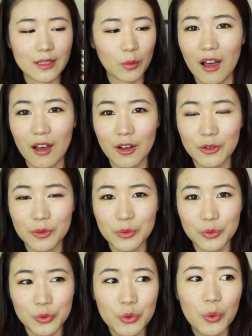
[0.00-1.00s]
呃，
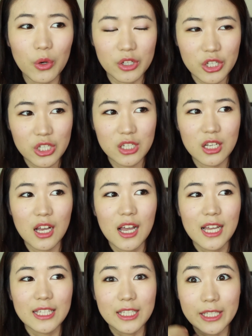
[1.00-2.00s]
如果是
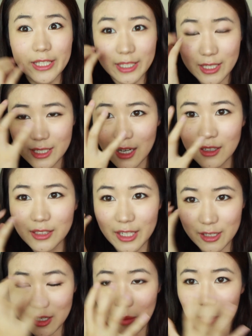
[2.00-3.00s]
你即将
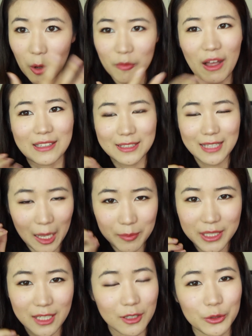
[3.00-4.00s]
脸上爆发大
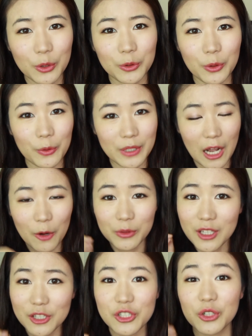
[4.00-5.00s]
批量的痘痘，然后
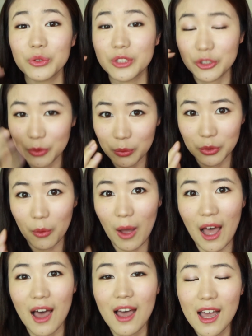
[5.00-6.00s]
那个时候你用的
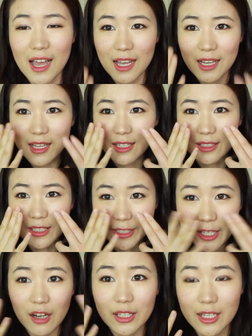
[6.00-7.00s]
话，你
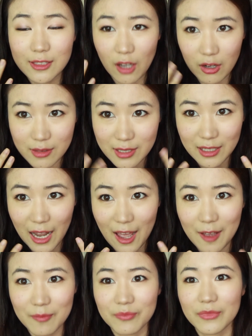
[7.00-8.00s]
第二天早上起
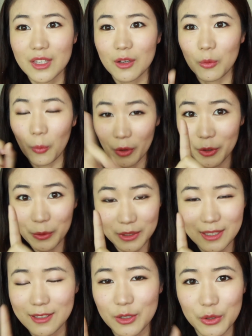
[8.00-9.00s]
来，我有一
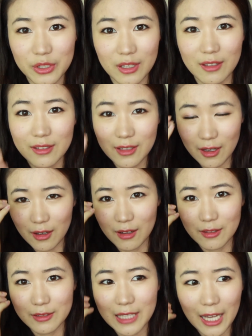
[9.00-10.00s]
次就是，
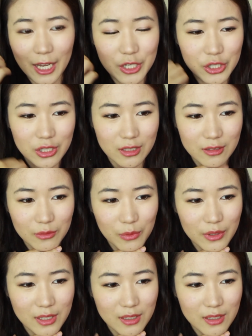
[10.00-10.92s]
呃，大概是月